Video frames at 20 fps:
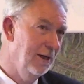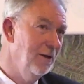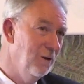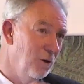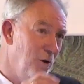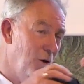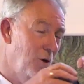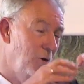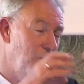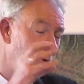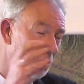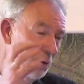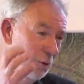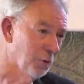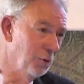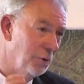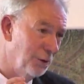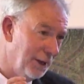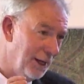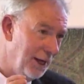con un
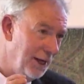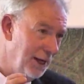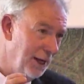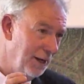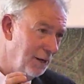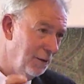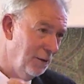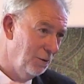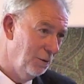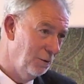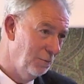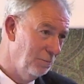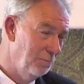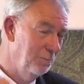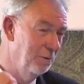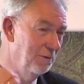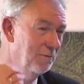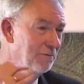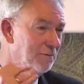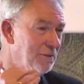organello
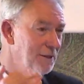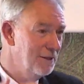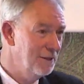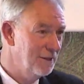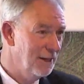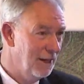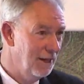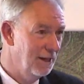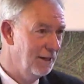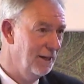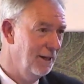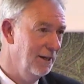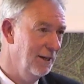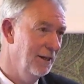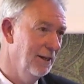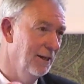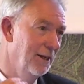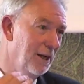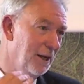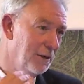per
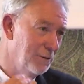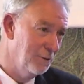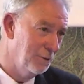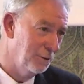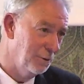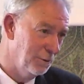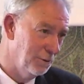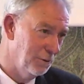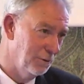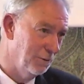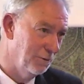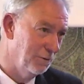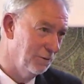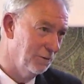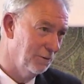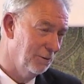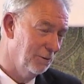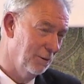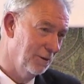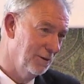fissare l'azoto.
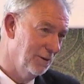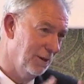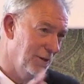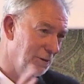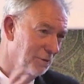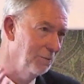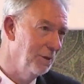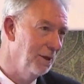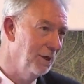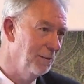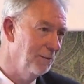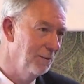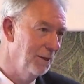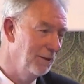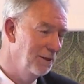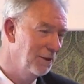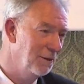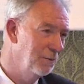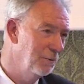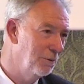Questa è
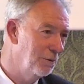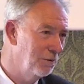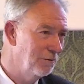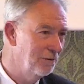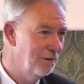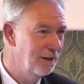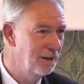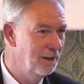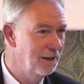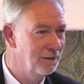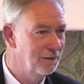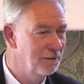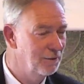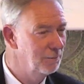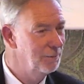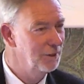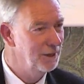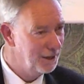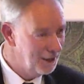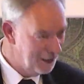completamente nuova
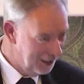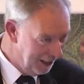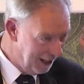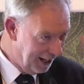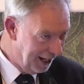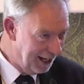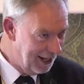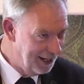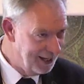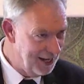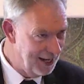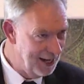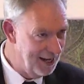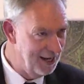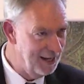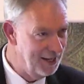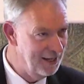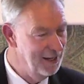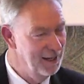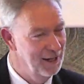come
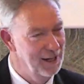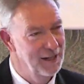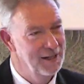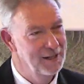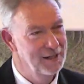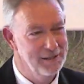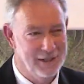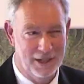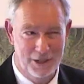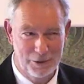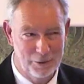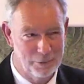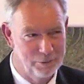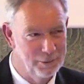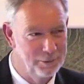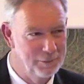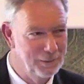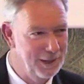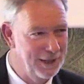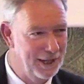idea, è stato
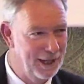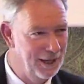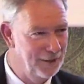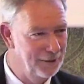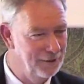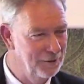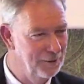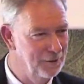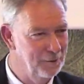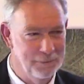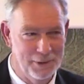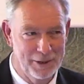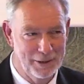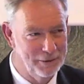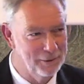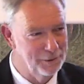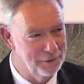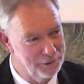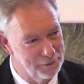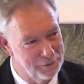pubblicato, non mi
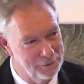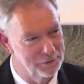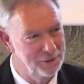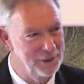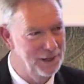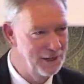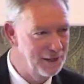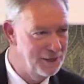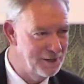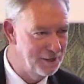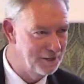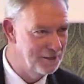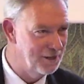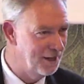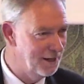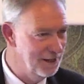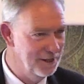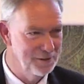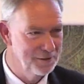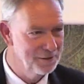ricordo, su Nature
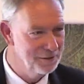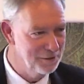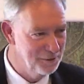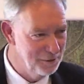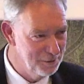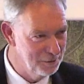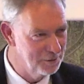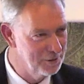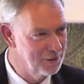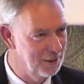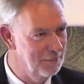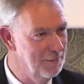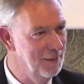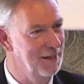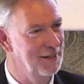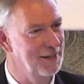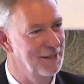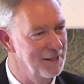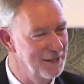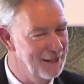Science,
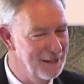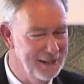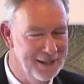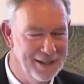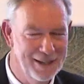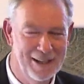giustamente.